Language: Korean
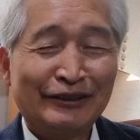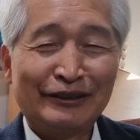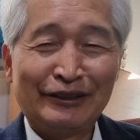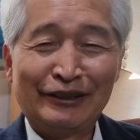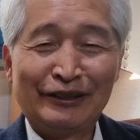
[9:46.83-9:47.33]

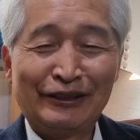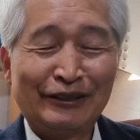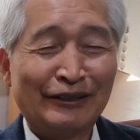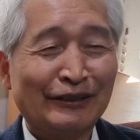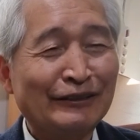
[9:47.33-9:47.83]

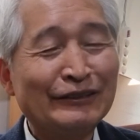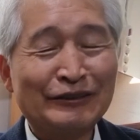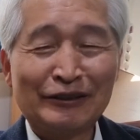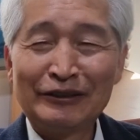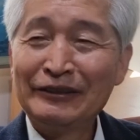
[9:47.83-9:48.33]
아
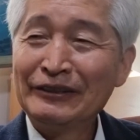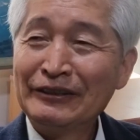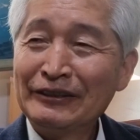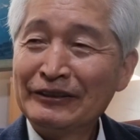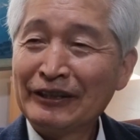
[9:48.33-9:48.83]
그래서
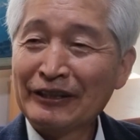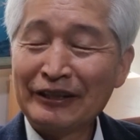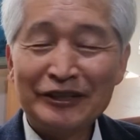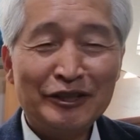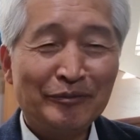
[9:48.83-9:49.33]

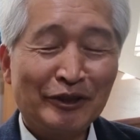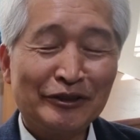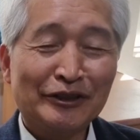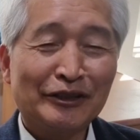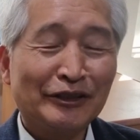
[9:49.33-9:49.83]
제가
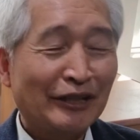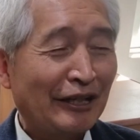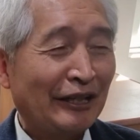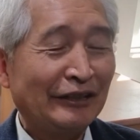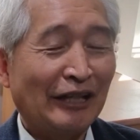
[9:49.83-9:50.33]
20년
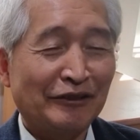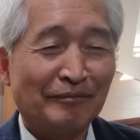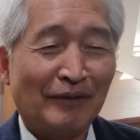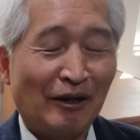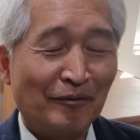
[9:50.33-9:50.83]
전에
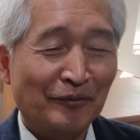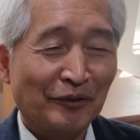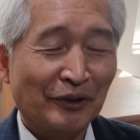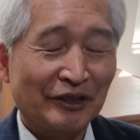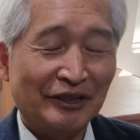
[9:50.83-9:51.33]
낮은 마음
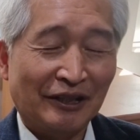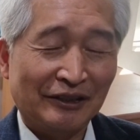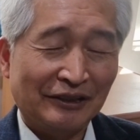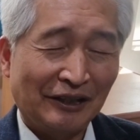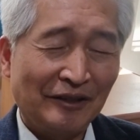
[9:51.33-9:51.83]
교회
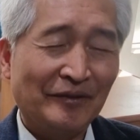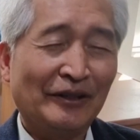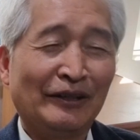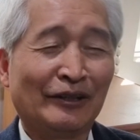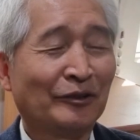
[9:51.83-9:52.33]
시작할 때
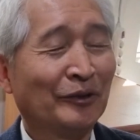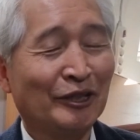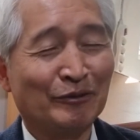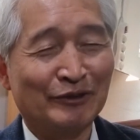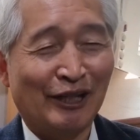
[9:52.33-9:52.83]
아,
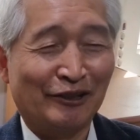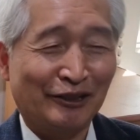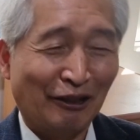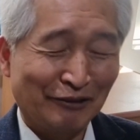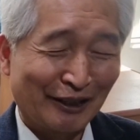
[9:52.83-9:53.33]
교회 이름을
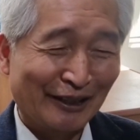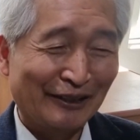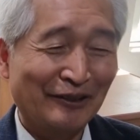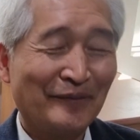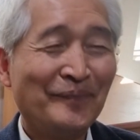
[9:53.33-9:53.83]
살렸다고
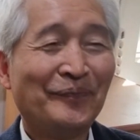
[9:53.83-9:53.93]
생각해요.